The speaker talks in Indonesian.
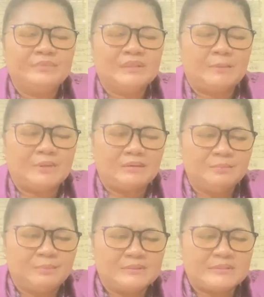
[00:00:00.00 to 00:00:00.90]
Tapi kami
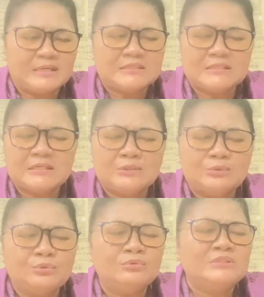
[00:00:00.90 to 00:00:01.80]
percaya
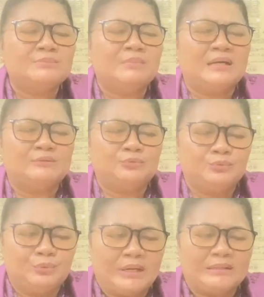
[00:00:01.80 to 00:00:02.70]
seluruh jemaat
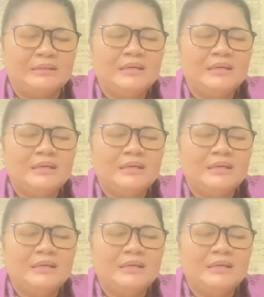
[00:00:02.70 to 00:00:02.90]
Tuhan